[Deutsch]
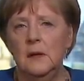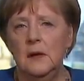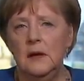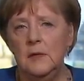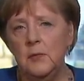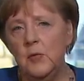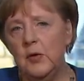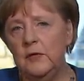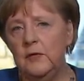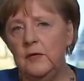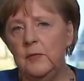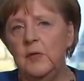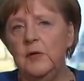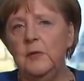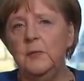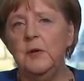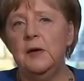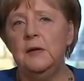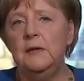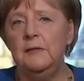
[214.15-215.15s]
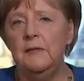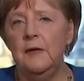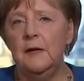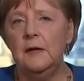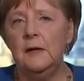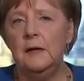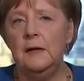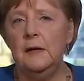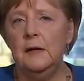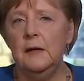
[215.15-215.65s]
Ich möchte mich bei dieser
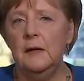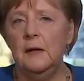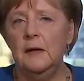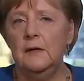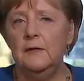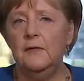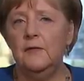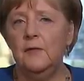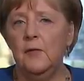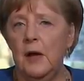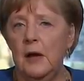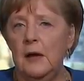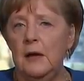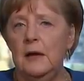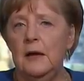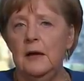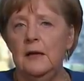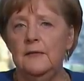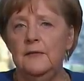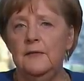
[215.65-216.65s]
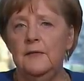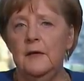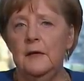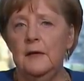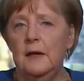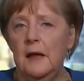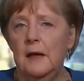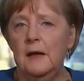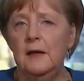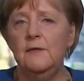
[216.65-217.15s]
Gelegenheit zuallererst
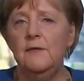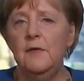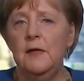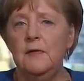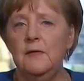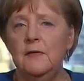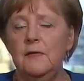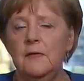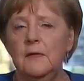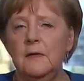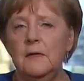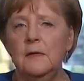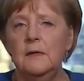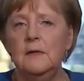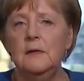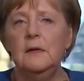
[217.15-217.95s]
an alle wenden,